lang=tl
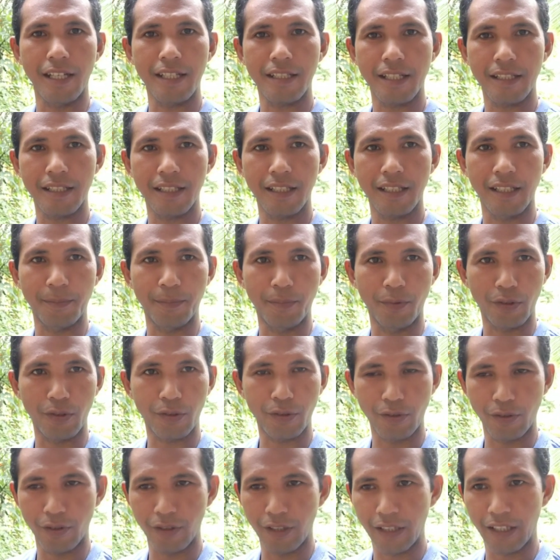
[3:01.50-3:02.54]
kasi
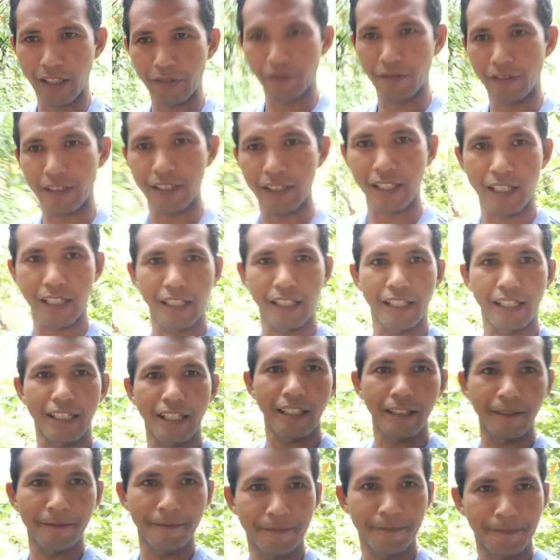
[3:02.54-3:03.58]
naputuling ano natin kanina.
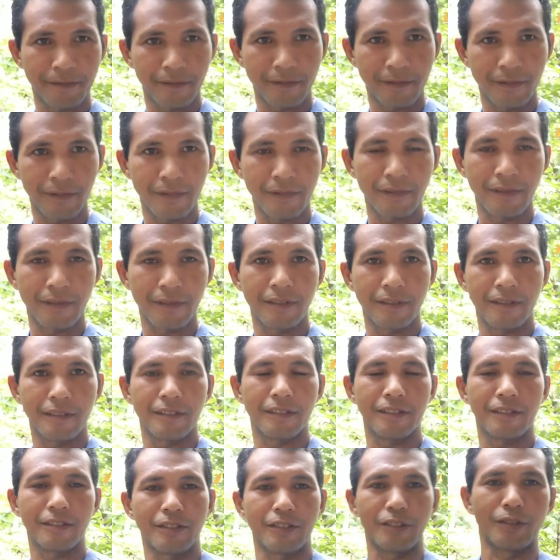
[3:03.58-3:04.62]

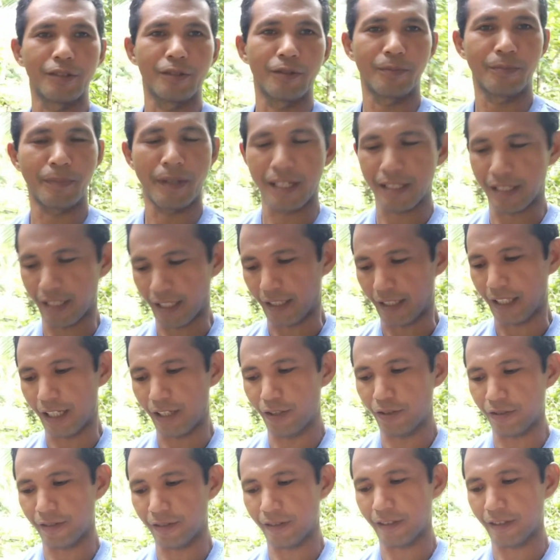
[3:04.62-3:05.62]
Yung pag shout out.